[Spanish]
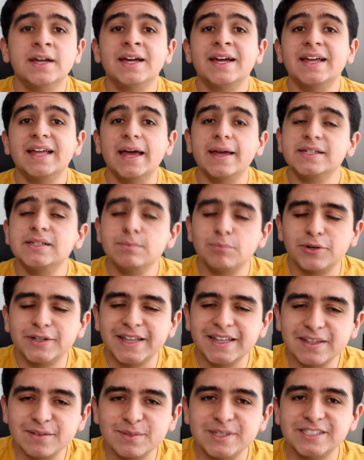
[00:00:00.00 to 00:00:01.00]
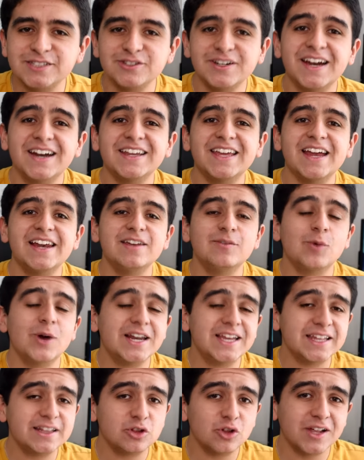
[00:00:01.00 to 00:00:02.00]
Es importante mencionar que al igual
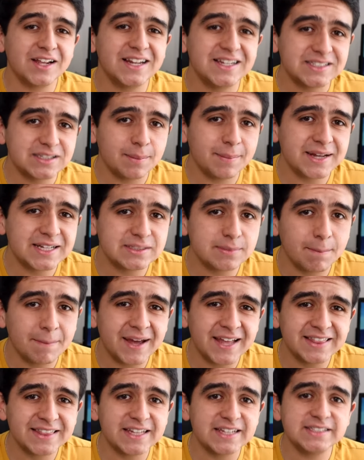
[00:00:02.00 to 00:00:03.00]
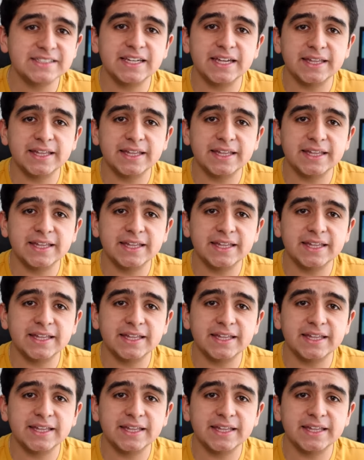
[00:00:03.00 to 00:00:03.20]
que todas las demás bandas que